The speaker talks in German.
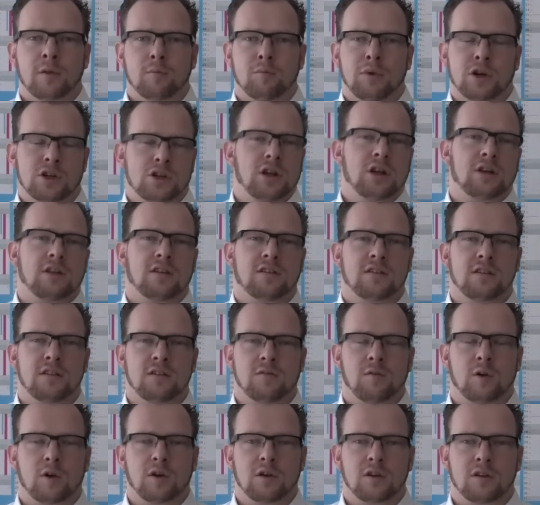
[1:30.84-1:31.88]
Baschtel hat das
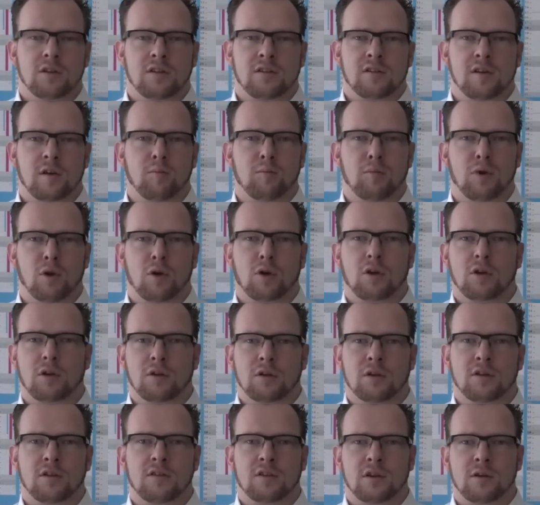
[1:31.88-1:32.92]
diese Woche in seinem Blog
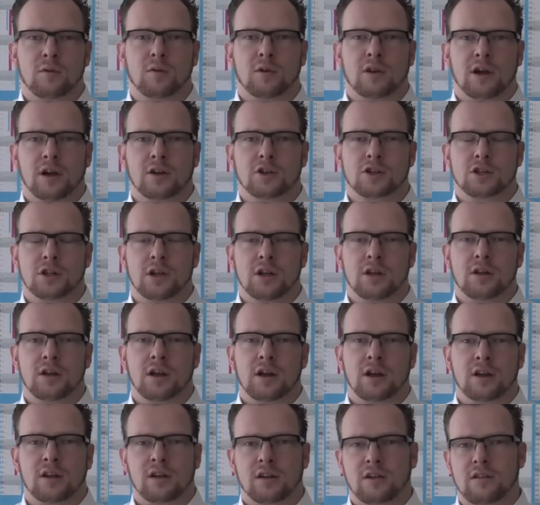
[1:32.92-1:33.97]
äh, sehr gut dargestellt.
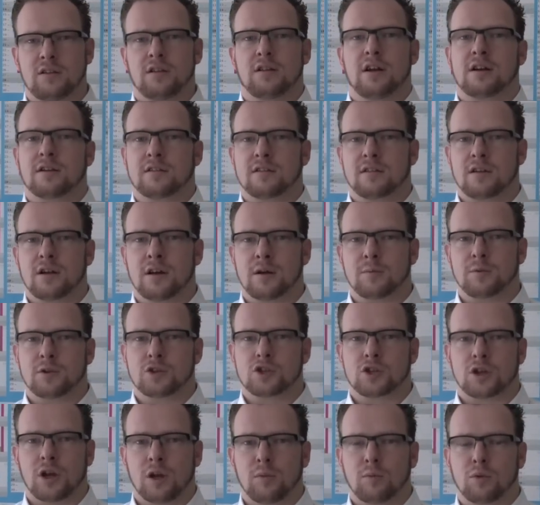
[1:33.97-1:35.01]
Er hat richtig Angst gehabt, dass
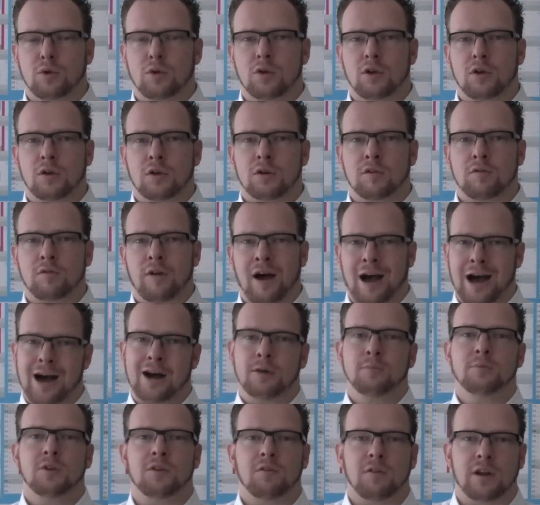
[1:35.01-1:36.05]
Steinbrück äh,
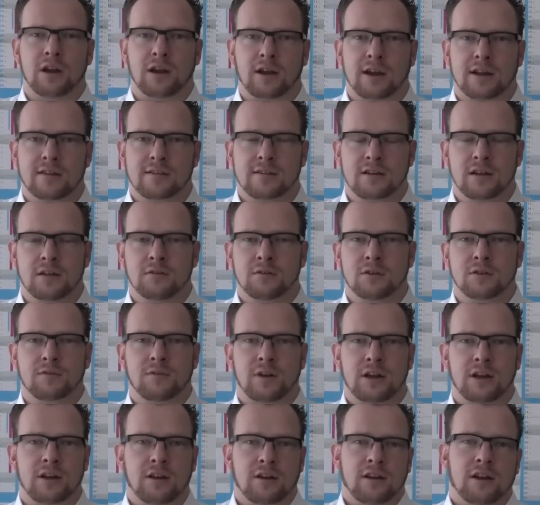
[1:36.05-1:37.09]
verarmt, wenn er Kanzler wird,
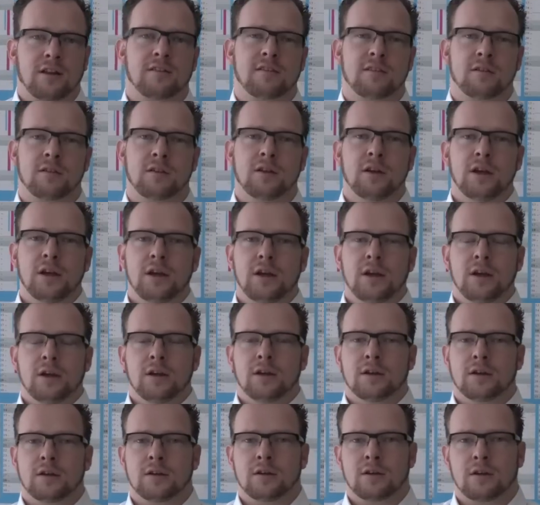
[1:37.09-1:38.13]
weil er dann ganze
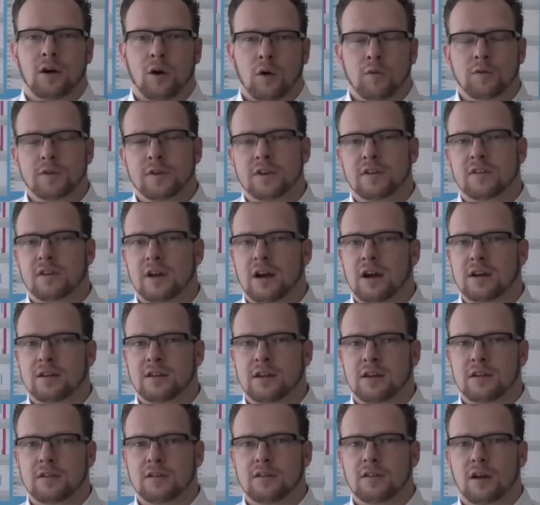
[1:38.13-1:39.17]
äh,
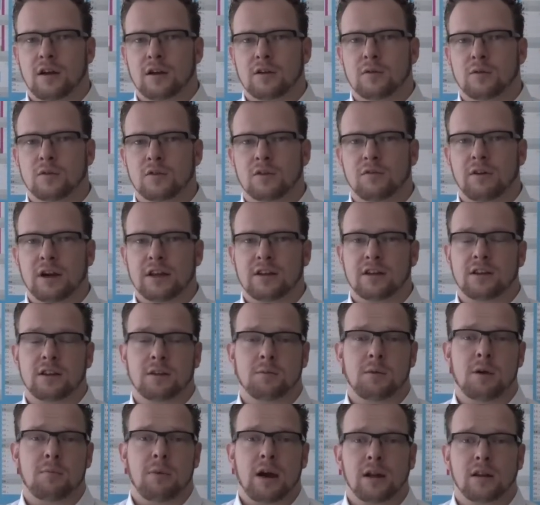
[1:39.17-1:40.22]
Aufsichtsrattätigkeiten und so weiter
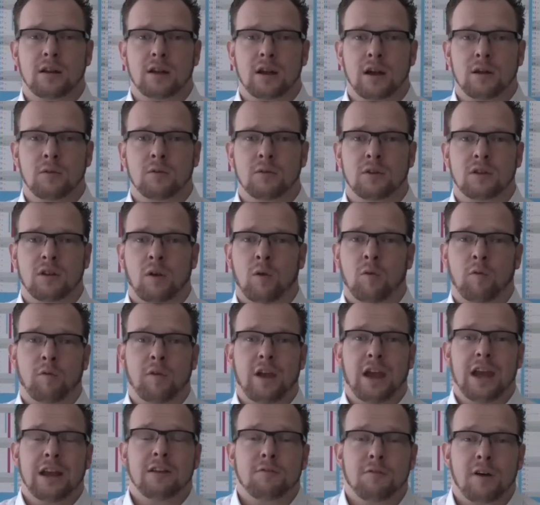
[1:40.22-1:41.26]
nicht mehr machen kann und auf
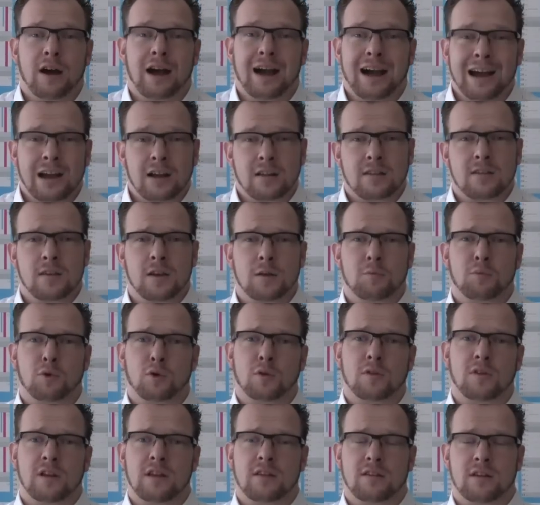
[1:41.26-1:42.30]
etwa 18
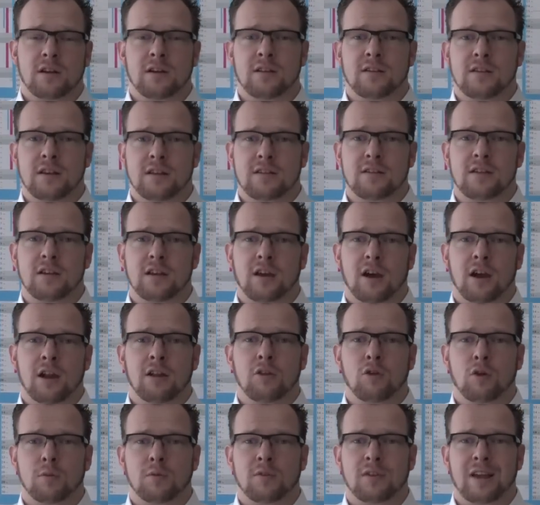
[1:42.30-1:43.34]
Prozent seines jetzigen
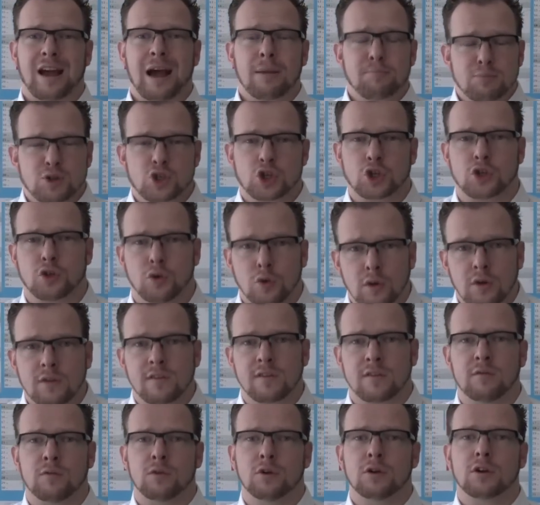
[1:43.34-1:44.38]
Einkommens
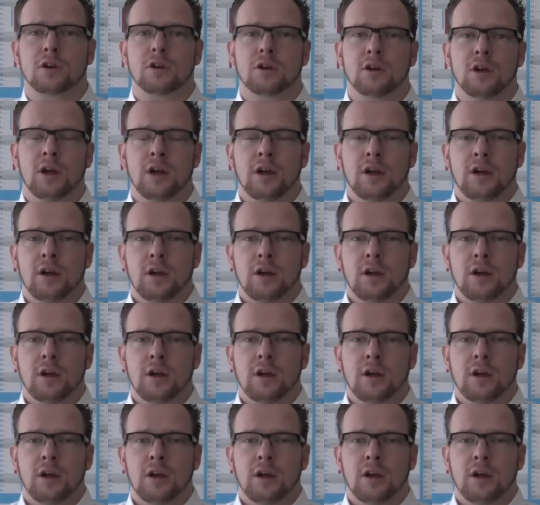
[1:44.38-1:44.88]
abstürzen würde.